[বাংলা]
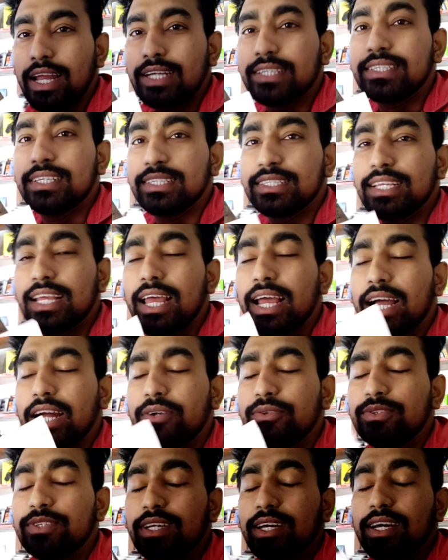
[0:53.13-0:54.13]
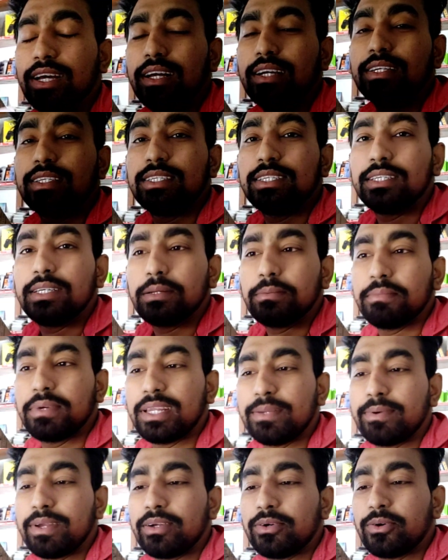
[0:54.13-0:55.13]
অ্যাডসেন্স অ্যাকাউন্টটা
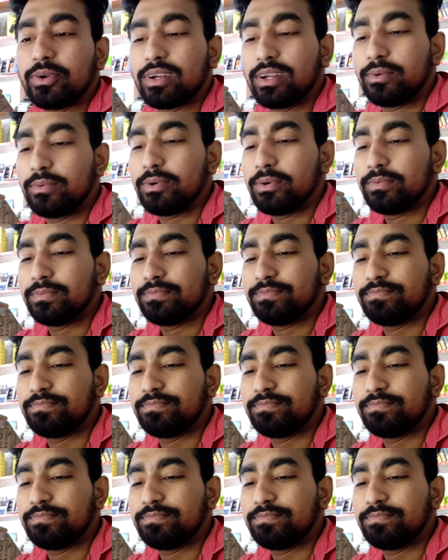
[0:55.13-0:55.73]
ভেরিফাই করে নেবো